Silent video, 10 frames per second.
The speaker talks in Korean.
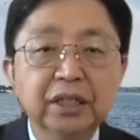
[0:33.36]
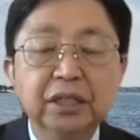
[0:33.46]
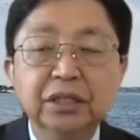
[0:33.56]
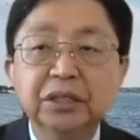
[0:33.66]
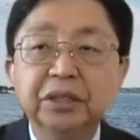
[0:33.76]

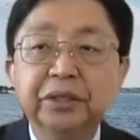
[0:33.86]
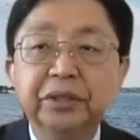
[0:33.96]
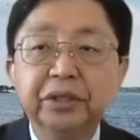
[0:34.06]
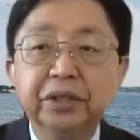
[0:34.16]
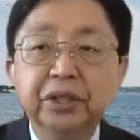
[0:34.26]

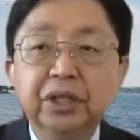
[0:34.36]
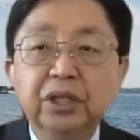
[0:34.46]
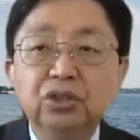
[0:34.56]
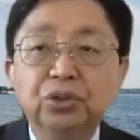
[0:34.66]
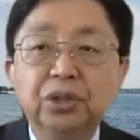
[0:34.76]
그래서
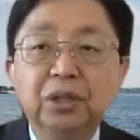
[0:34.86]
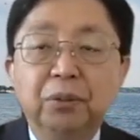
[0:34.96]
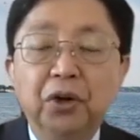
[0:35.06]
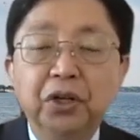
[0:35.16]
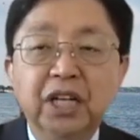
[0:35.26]
주를
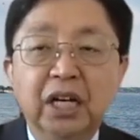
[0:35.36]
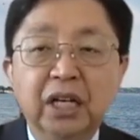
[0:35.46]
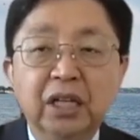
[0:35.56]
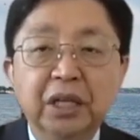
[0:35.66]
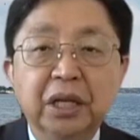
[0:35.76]
버리지
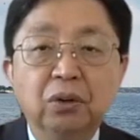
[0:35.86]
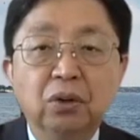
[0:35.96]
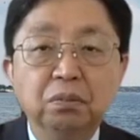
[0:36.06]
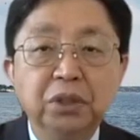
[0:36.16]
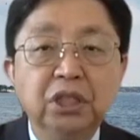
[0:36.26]

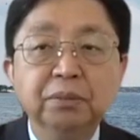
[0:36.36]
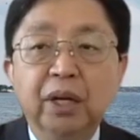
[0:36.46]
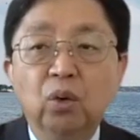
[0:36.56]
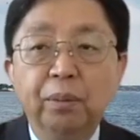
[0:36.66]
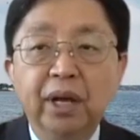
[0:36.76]
않겠다고
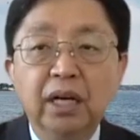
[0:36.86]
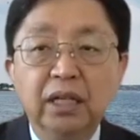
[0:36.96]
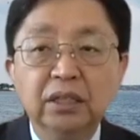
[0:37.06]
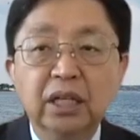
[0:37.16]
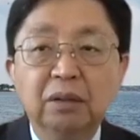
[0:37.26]
믿음의 고백을
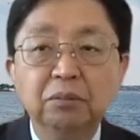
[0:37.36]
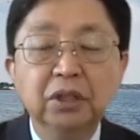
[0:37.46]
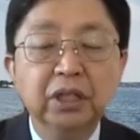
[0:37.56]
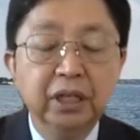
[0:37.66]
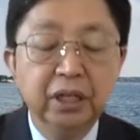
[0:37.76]
한
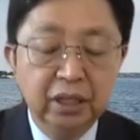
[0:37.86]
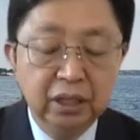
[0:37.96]
사람들이